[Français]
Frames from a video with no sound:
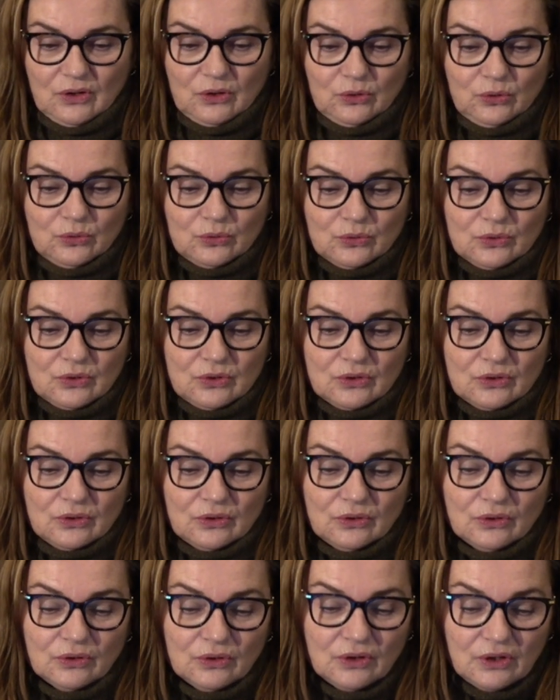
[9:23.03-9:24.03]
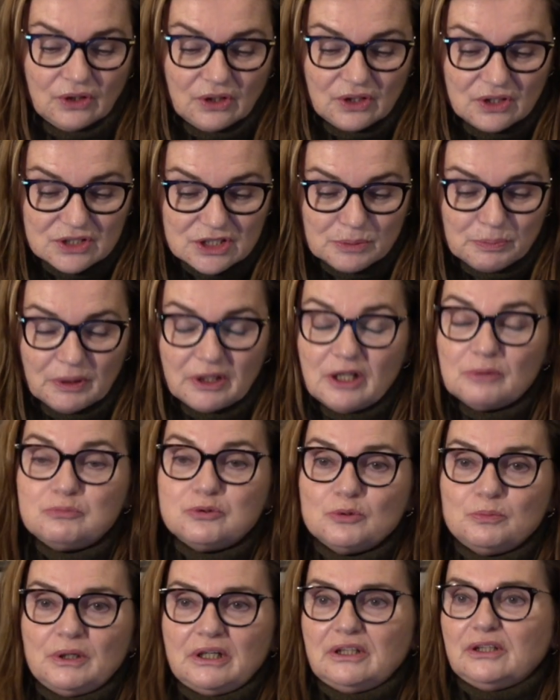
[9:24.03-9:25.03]
Donc, euh, c'est pas la
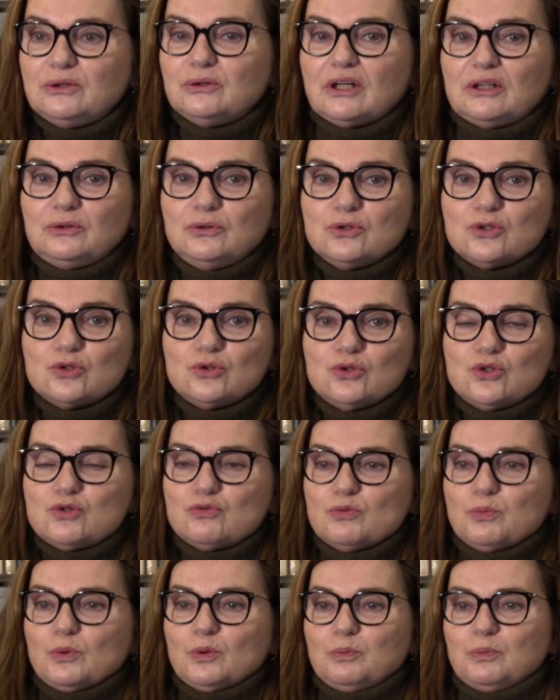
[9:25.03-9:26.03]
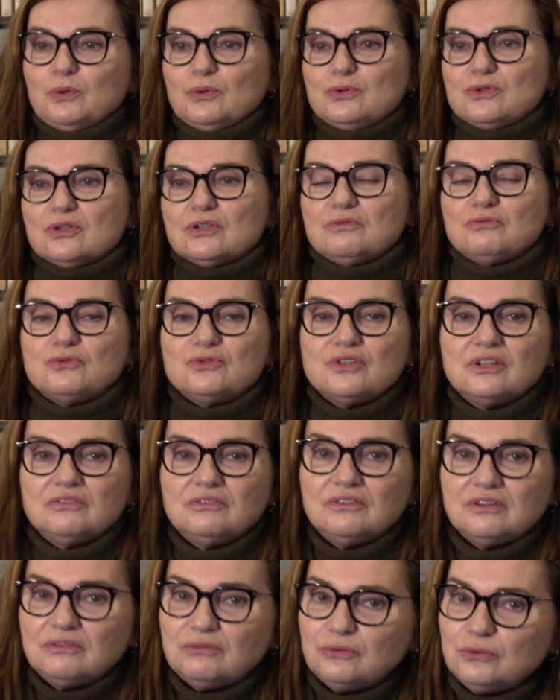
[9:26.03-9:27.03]
plus belle des traductions que je vous propose. Hein. Vous
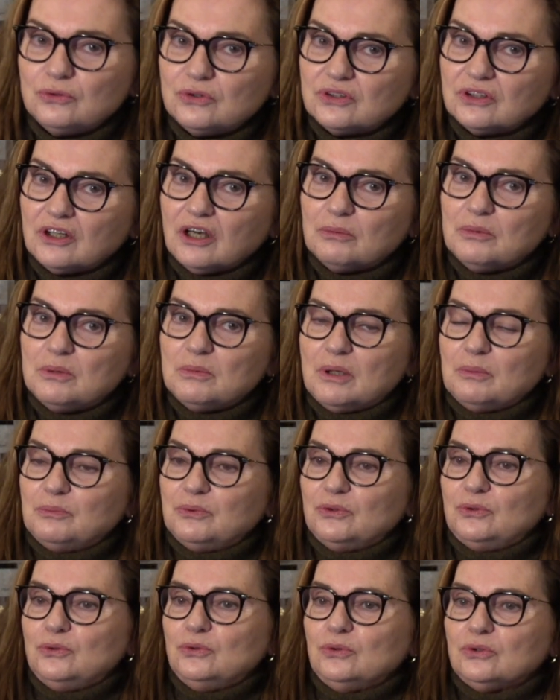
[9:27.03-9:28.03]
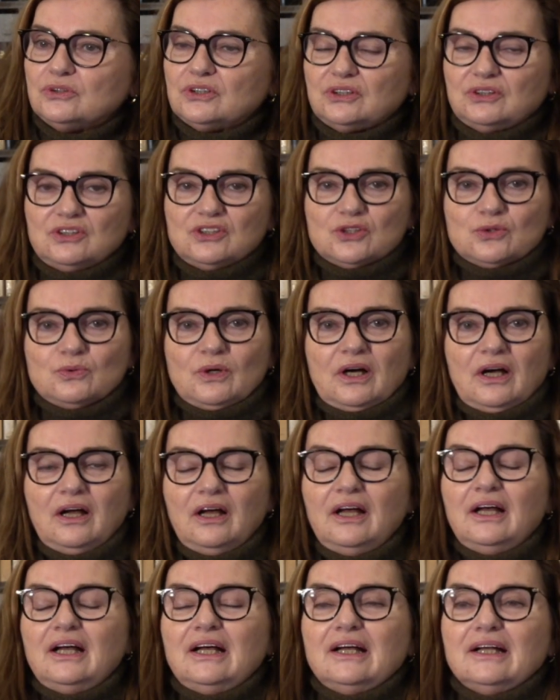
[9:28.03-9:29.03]
avez vu que c'est quand même un peu lourd cette histoire
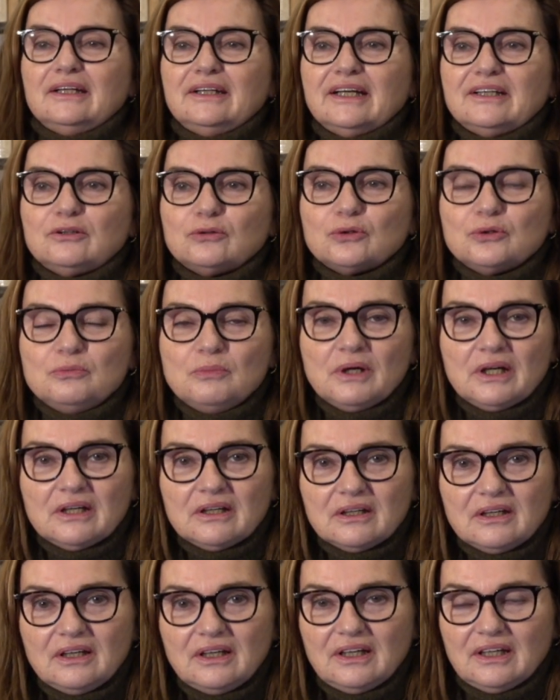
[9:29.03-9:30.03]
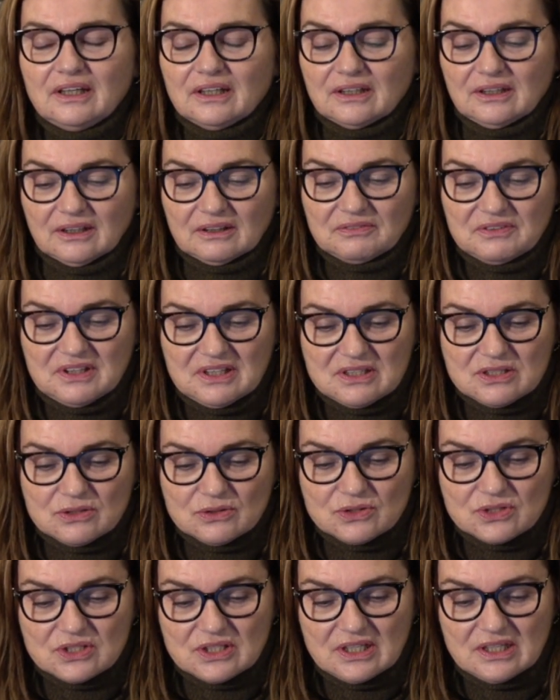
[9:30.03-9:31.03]
d'être humain qui revient
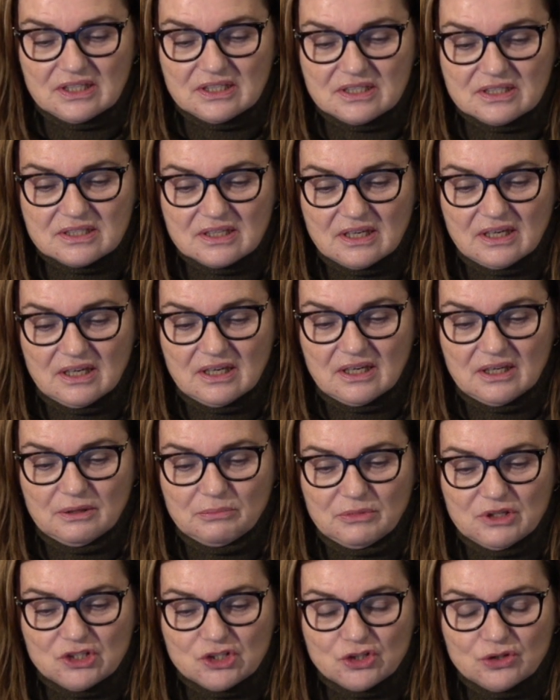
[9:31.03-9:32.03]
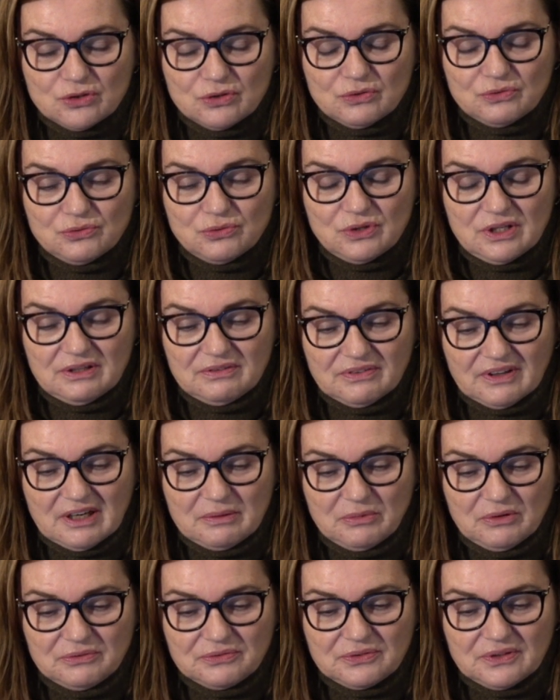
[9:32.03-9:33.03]
sans cesse, mais je voulais
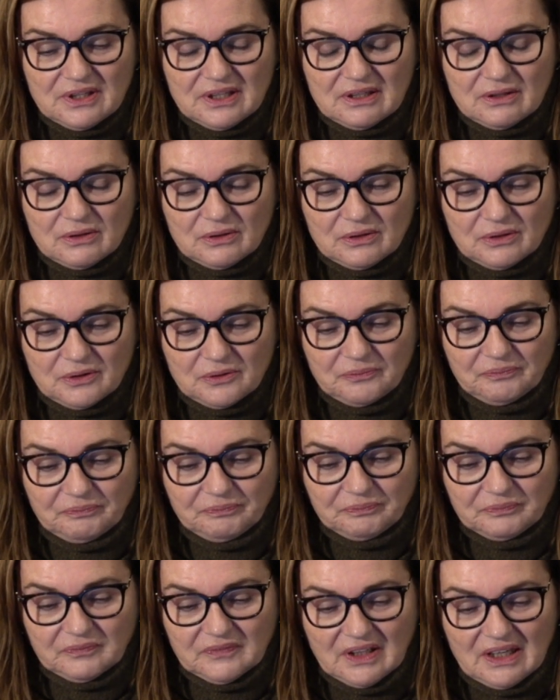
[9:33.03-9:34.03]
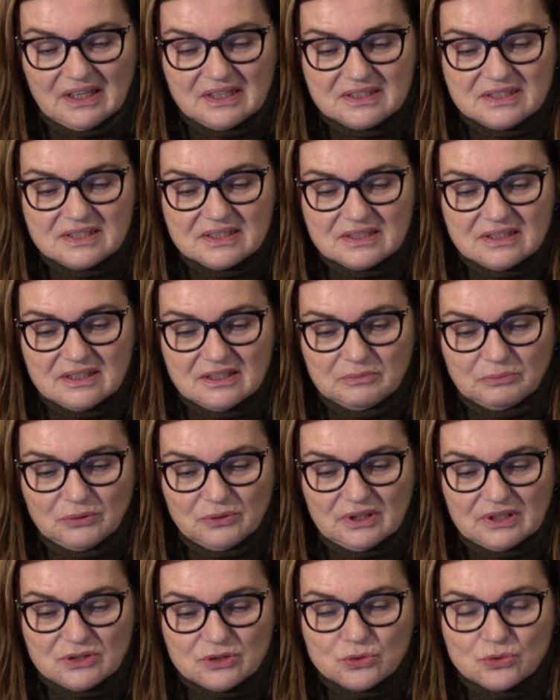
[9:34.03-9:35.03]
vraiment faire euh, insister un peu
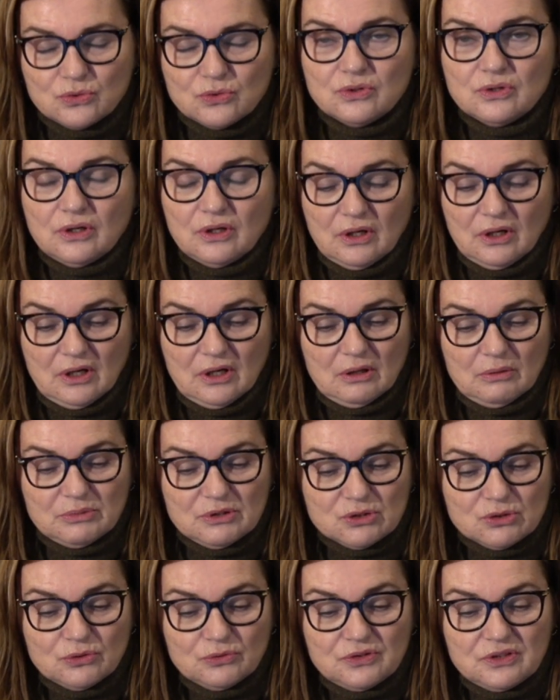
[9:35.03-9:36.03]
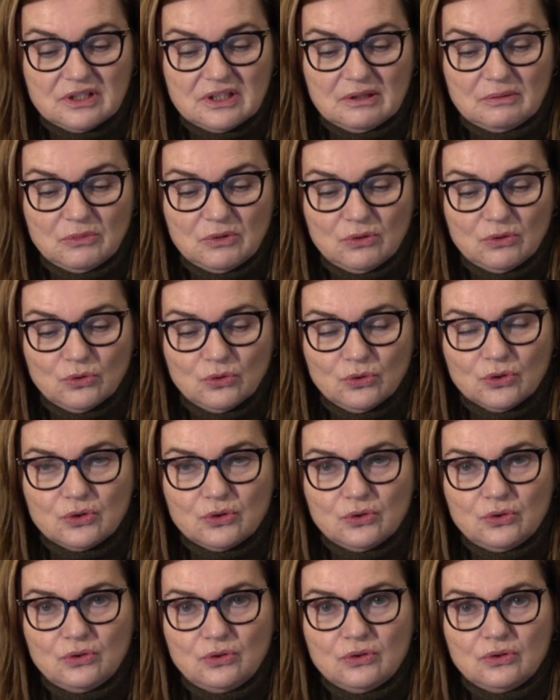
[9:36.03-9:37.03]
là-dessus parce que finalement,
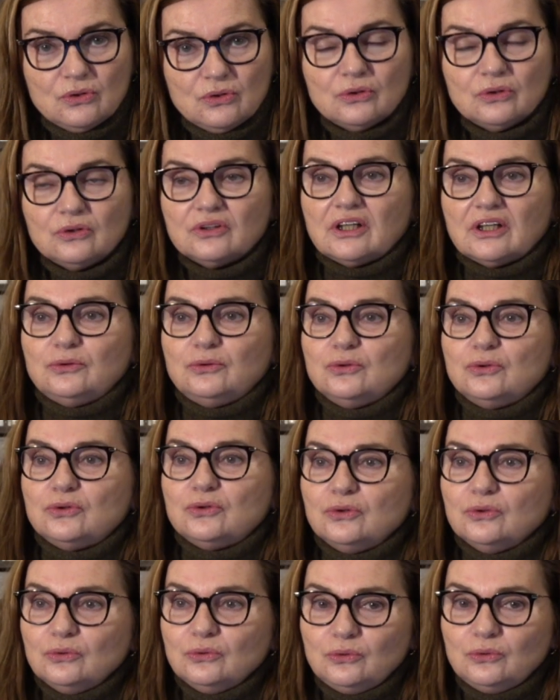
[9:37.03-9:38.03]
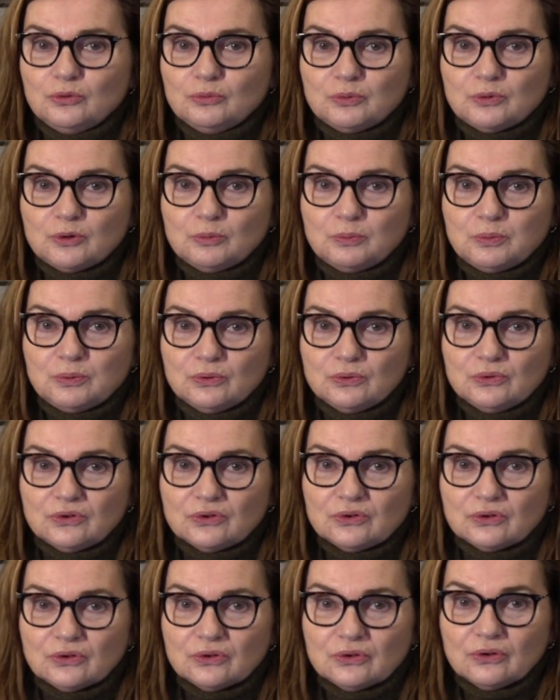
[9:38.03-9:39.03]
aucune traduction ne propose
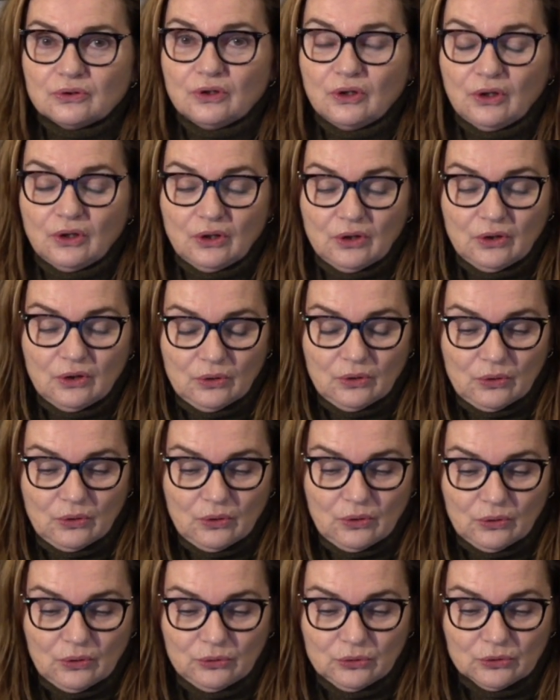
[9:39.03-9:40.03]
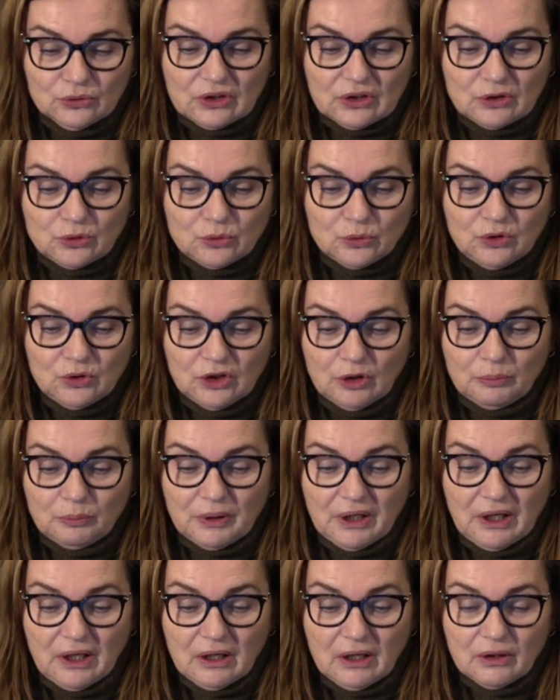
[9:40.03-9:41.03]
euh, de traduire
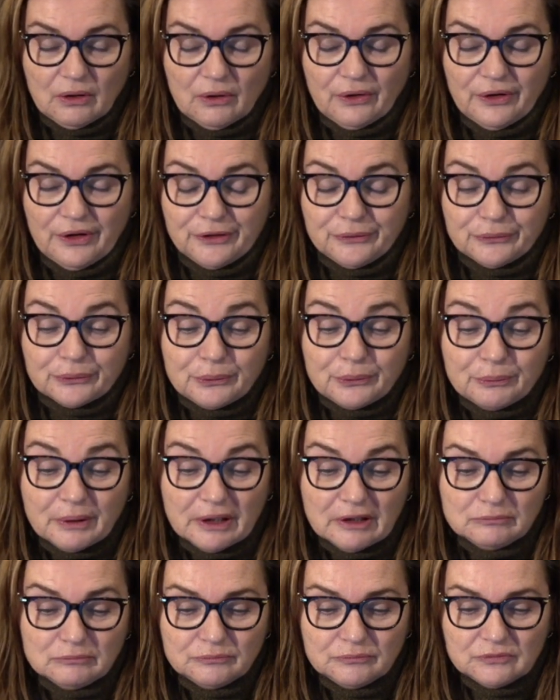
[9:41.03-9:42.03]
par être humain.